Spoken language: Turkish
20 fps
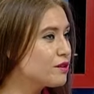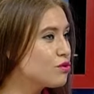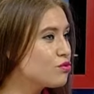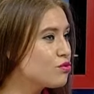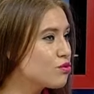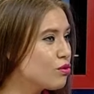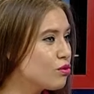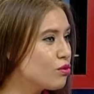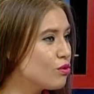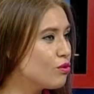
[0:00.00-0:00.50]

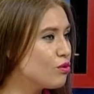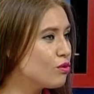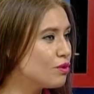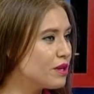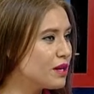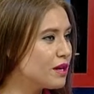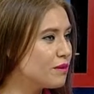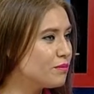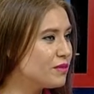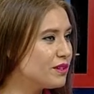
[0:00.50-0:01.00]
çok
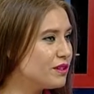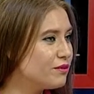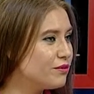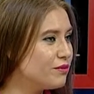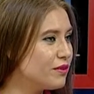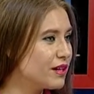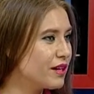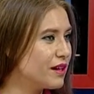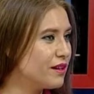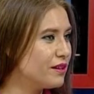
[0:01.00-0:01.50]

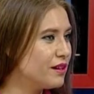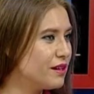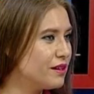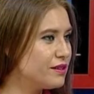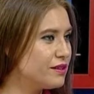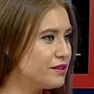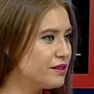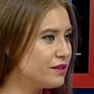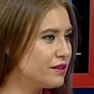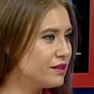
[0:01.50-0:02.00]
önemli
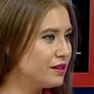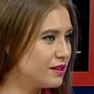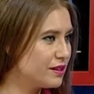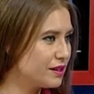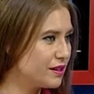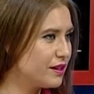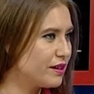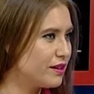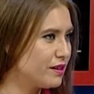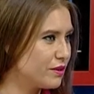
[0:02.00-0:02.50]
vakalar,
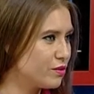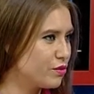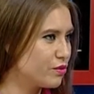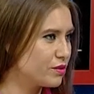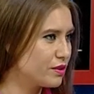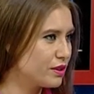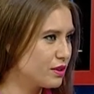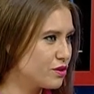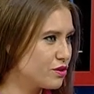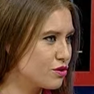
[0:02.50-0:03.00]
hikayeler
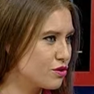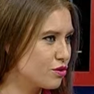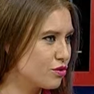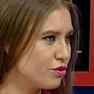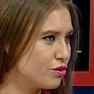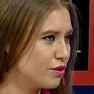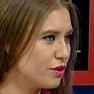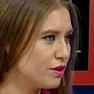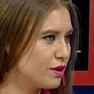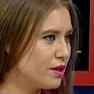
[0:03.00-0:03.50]
ortaya
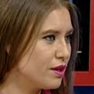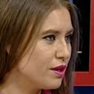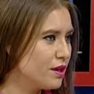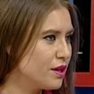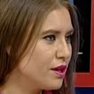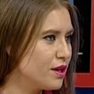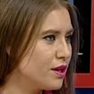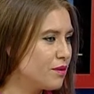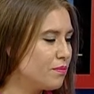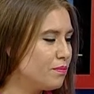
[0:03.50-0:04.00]
çıkıyor. Evet.
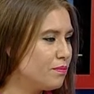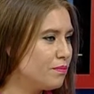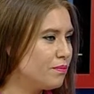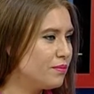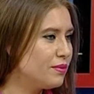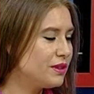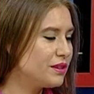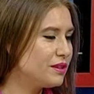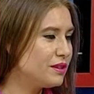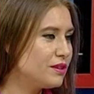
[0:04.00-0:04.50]

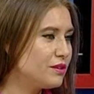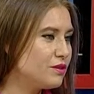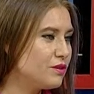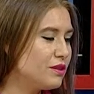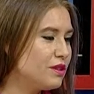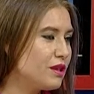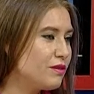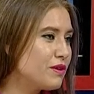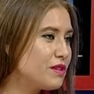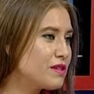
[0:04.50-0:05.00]

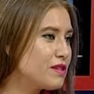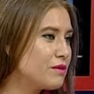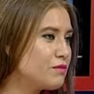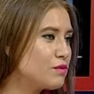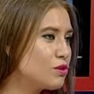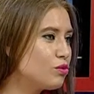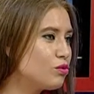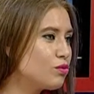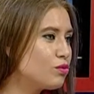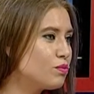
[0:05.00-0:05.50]

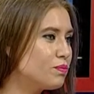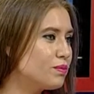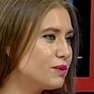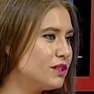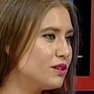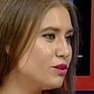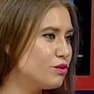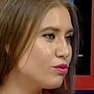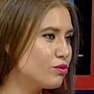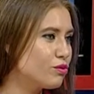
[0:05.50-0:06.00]
Nefeslerimizi
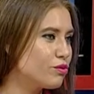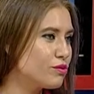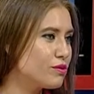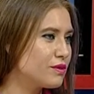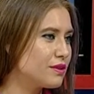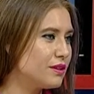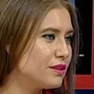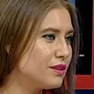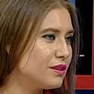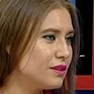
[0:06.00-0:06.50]
tutup
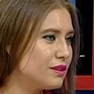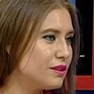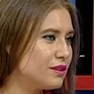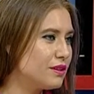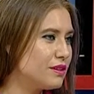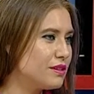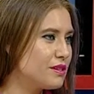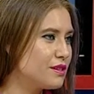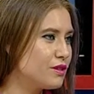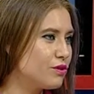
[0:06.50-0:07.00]
dinliyoruz,
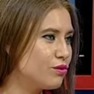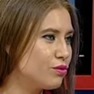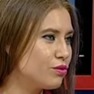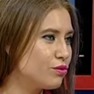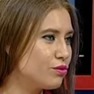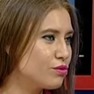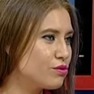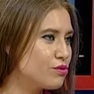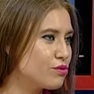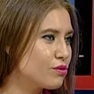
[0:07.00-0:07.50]

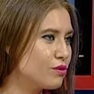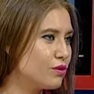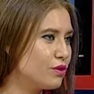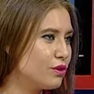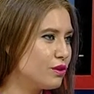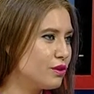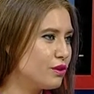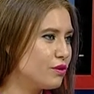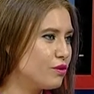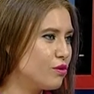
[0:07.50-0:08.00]
izliyoruz
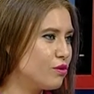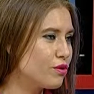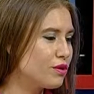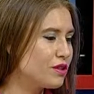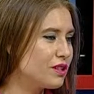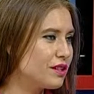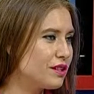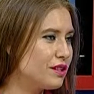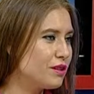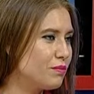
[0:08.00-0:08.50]
e,
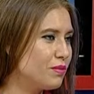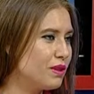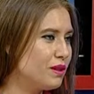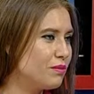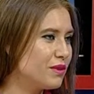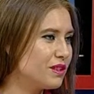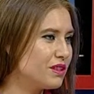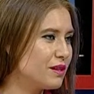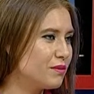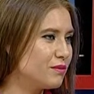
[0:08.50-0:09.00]
oradaki
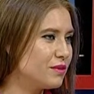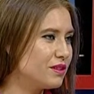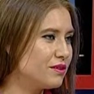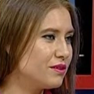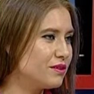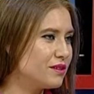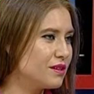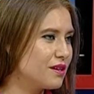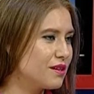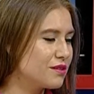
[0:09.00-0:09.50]
bilim
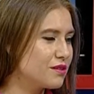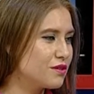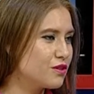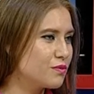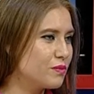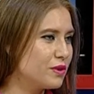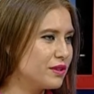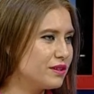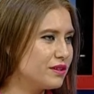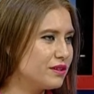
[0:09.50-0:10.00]
adamlarının
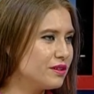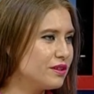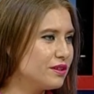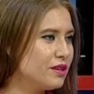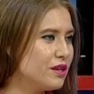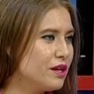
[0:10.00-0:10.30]
tartışmalarını.